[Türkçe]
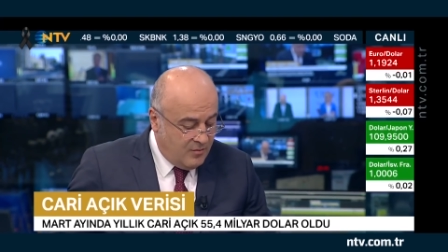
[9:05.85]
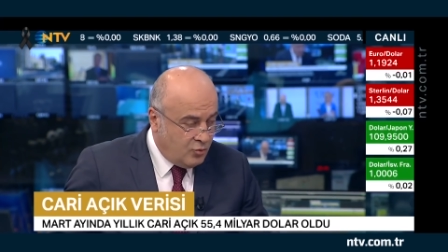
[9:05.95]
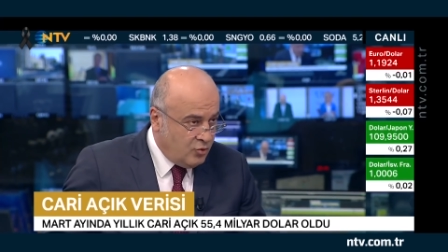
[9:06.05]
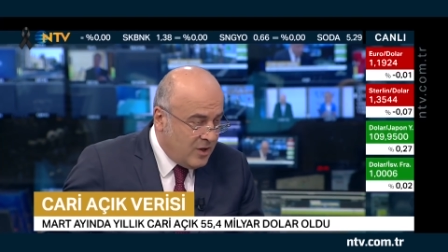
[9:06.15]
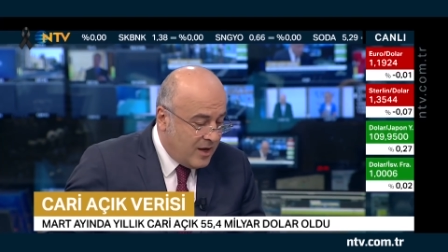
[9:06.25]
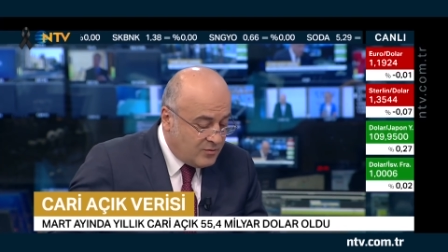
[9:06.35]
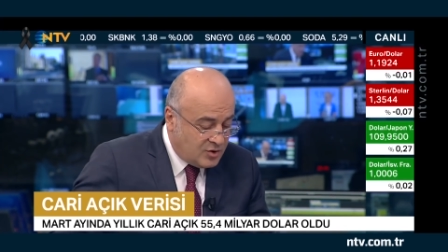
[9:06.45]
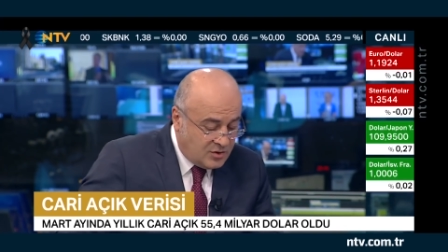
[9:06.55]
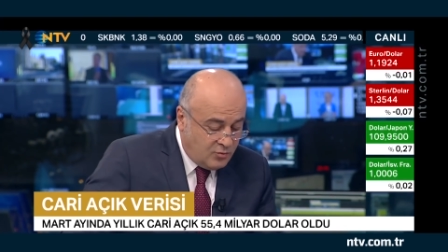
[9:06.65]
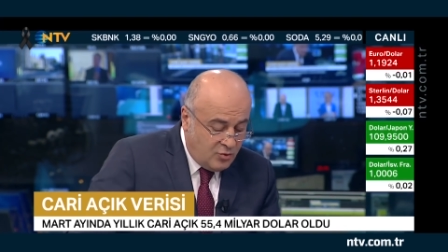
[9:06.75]
Bunu ne
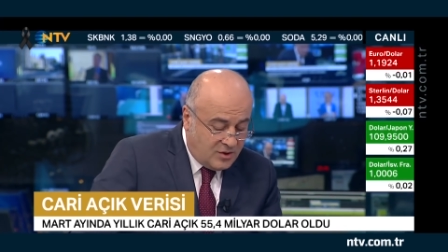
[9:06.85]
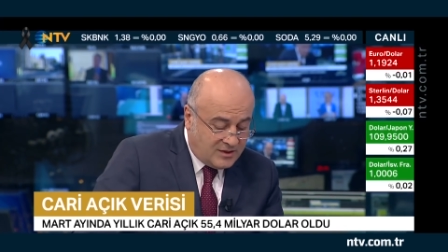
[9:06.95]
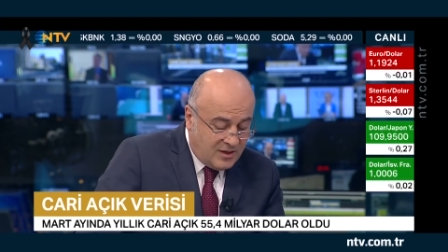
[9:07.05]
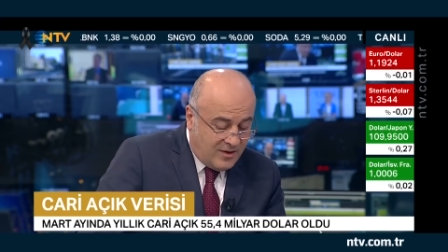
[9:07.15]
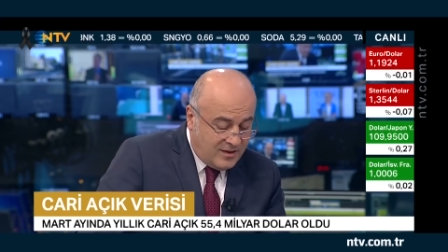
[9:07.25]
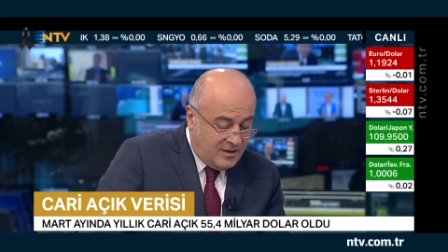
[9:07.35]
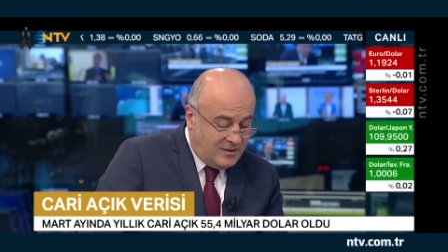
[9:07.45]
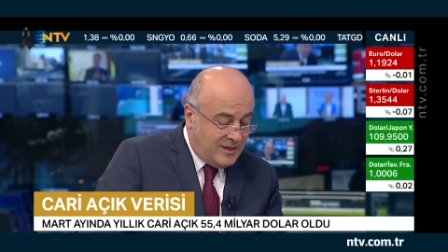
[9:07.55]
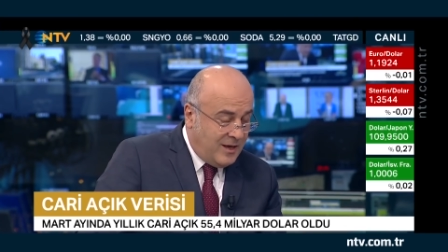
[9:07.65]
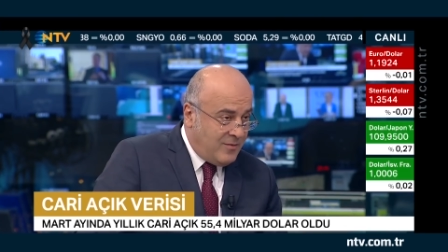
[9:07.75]
yapmışız? Bunu kısa
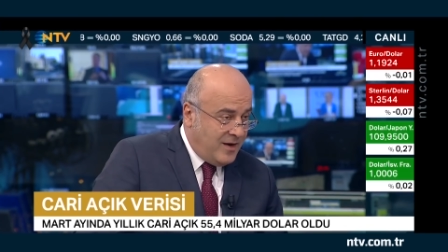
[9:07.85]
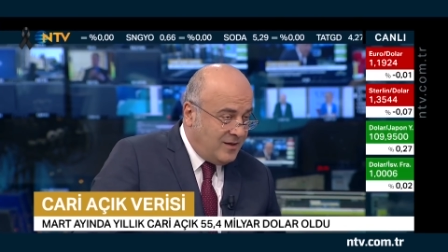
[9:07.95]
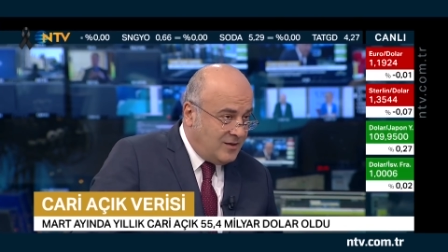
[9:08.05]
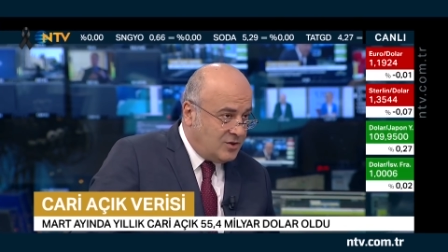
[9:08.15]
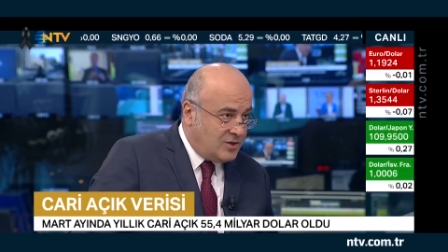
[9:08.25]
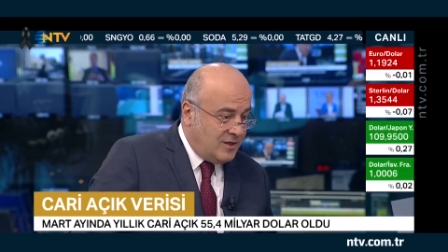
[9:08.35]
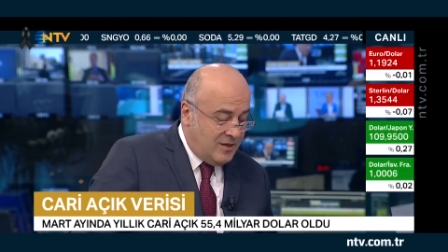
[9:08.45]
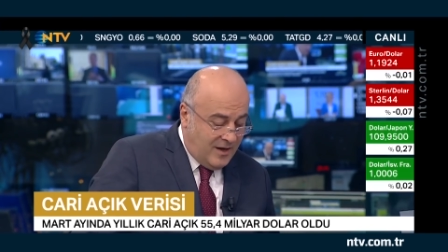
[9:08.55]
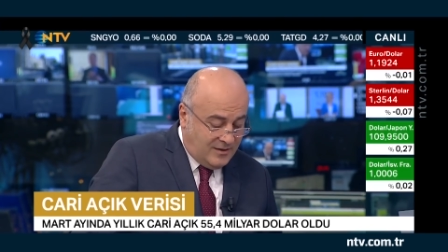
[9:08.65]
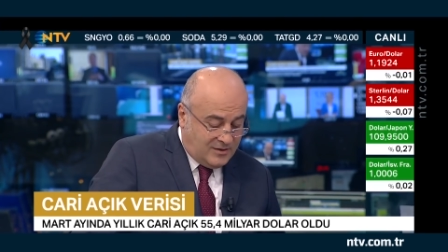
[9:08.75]
vadeli sermaye girişleri
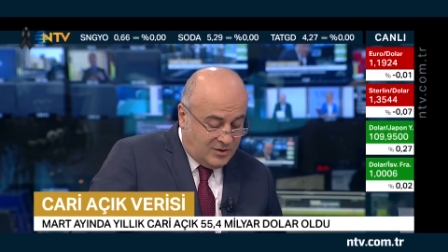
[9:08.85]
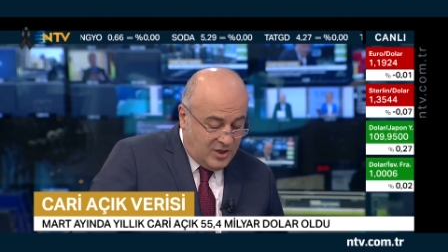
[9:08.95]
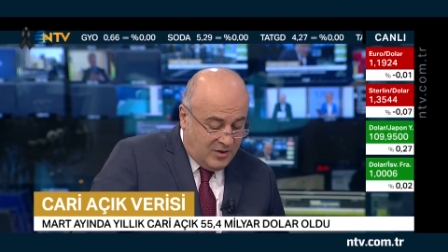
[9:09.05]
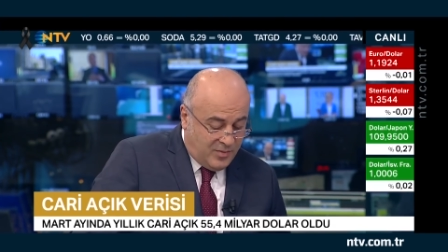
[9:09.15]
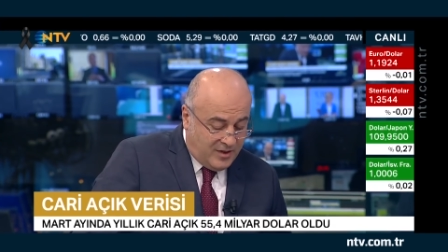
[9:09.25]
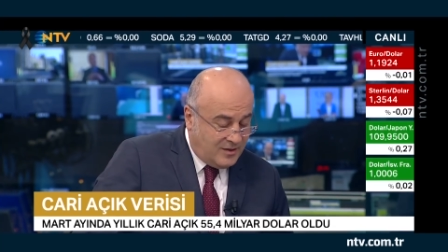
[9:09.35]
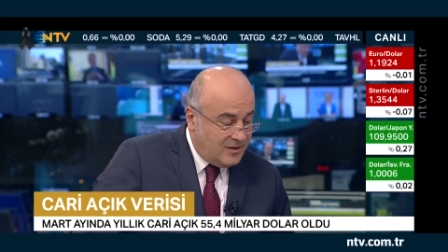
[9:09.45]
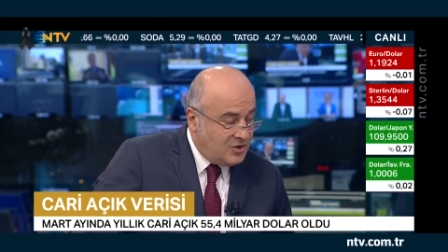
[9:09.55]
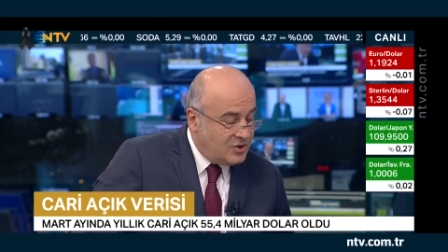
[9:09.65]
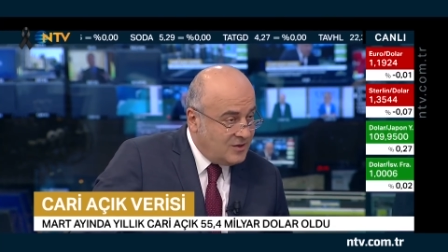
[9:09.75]
yani sıcak para
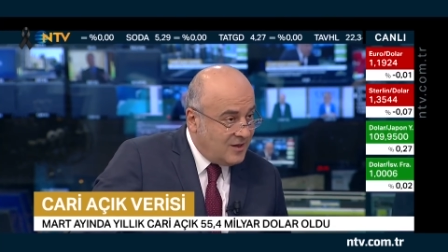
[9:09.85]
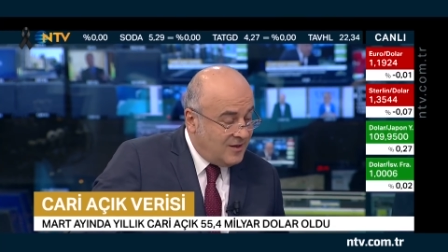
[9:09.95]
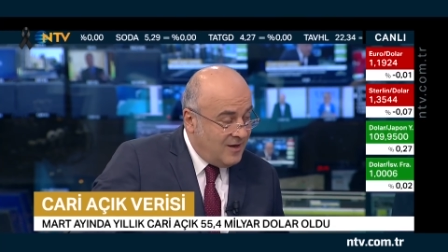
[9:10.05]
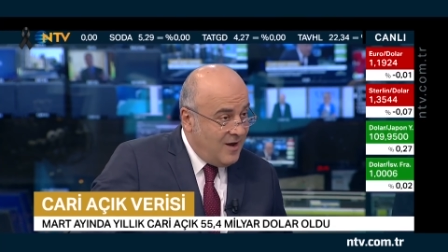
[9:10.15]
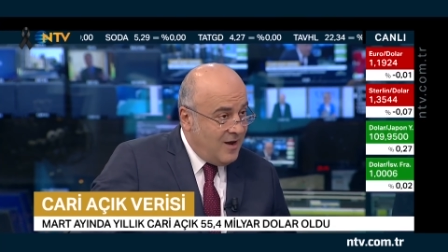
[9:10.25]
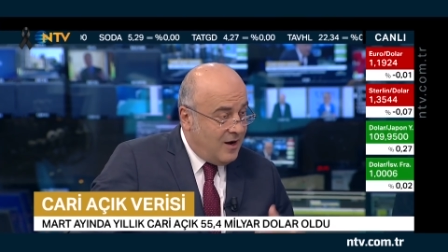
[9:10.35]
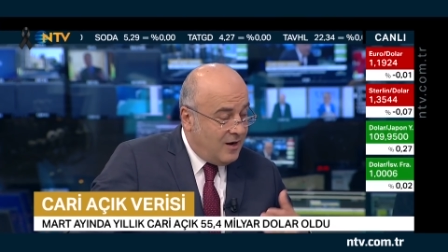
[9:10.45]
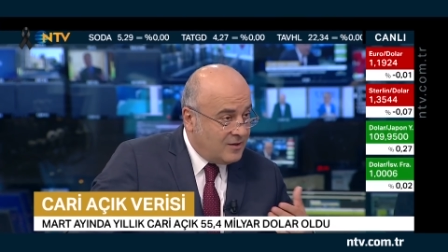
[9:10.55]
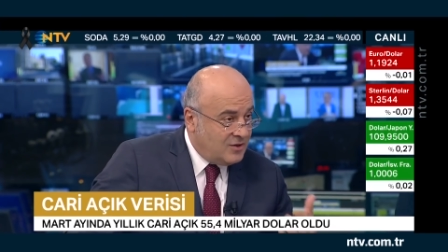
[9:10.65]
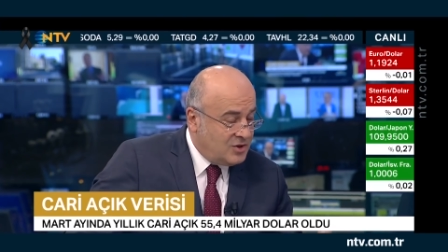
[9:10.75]
girişindeki
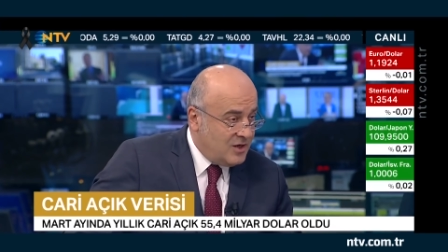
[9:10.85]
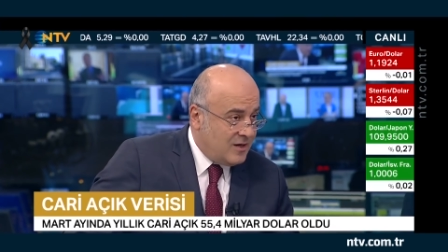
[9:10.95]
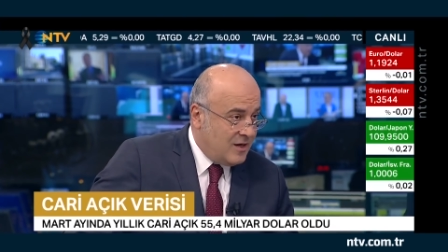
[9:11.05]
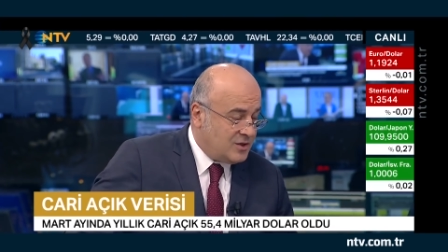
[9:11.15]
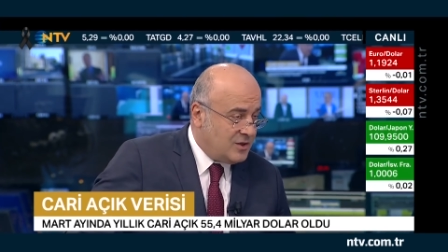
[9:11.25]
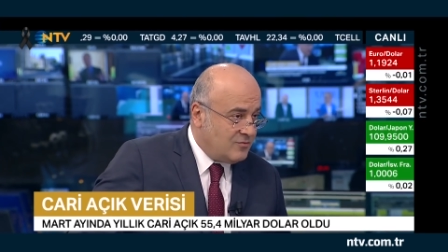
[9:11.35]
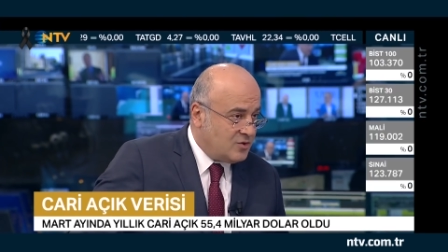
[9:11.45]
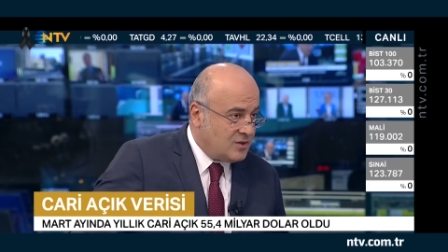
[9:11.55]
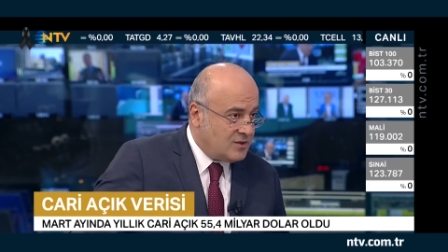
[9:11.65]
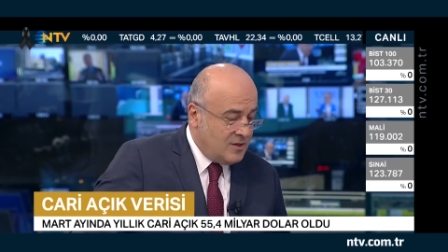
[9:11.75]
artışla
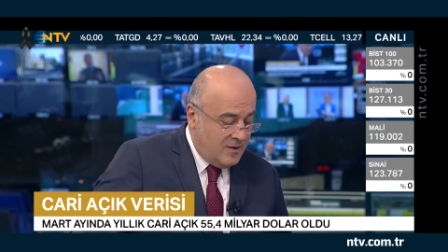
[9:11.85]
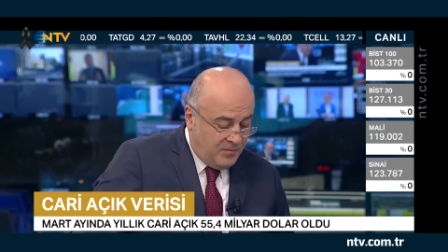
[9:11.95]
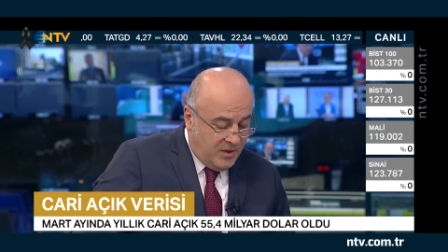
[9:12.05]
karşılamışız.